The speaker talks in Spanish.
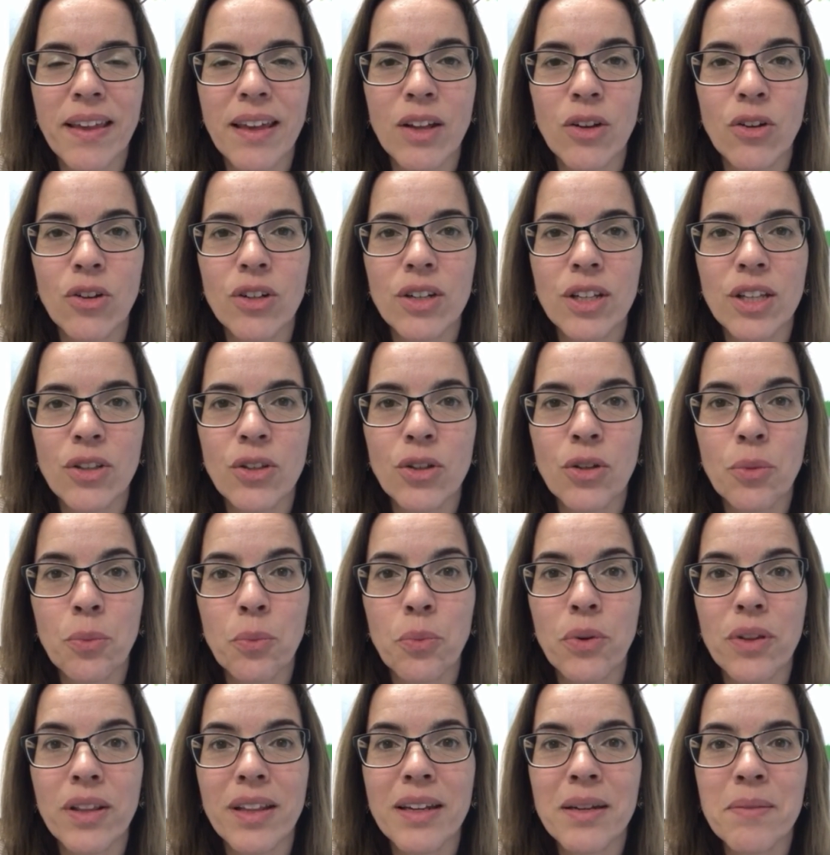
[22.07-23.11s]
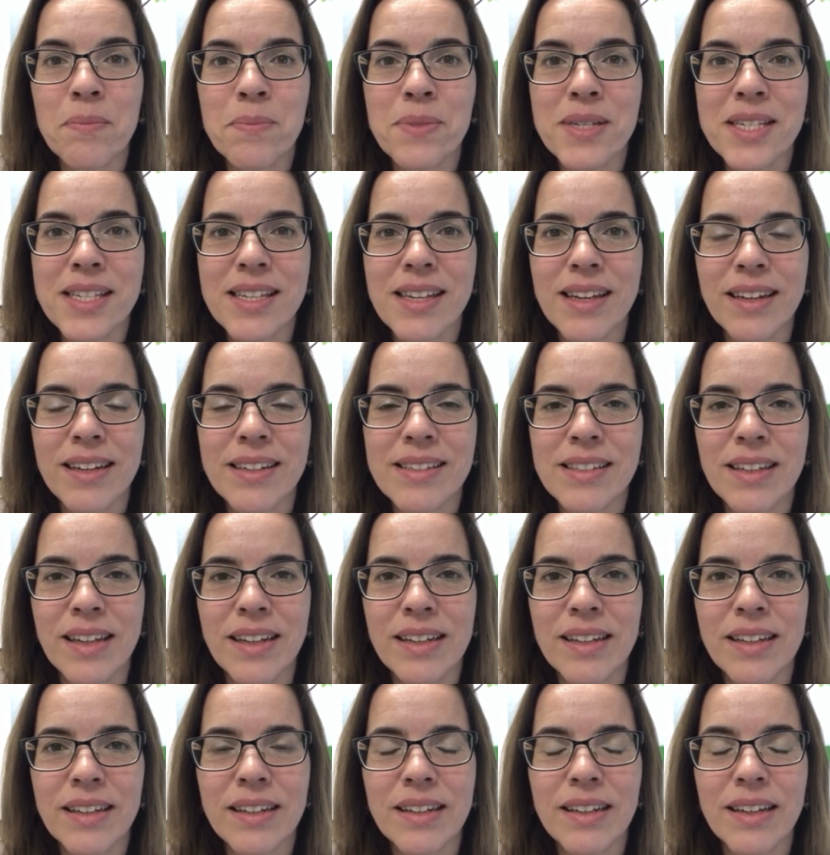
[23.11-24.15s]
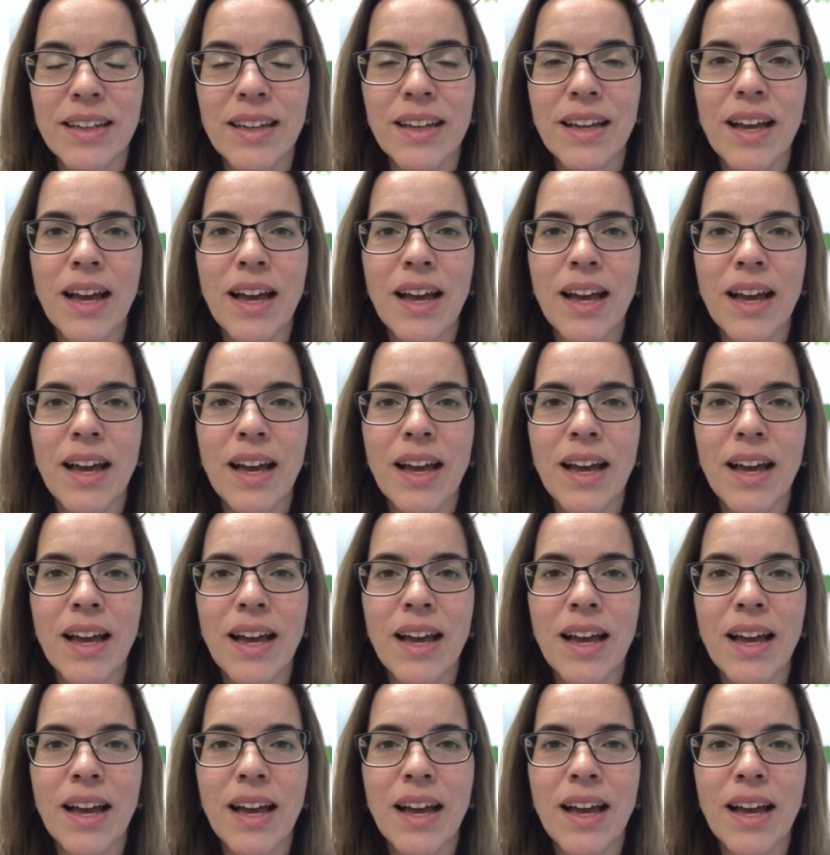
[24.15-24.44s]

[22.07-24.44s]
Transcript: que los niños puedan empezar a salir